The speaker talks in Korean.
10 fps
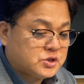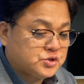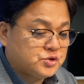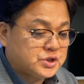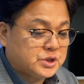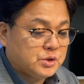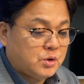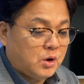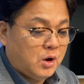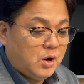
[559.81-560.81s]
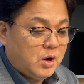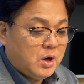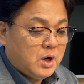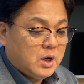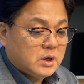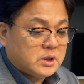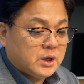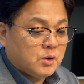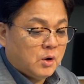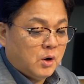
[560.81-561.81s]
취소시키고
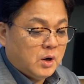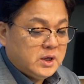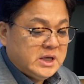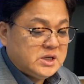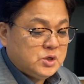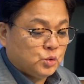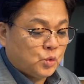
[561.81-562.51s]
그리고 이,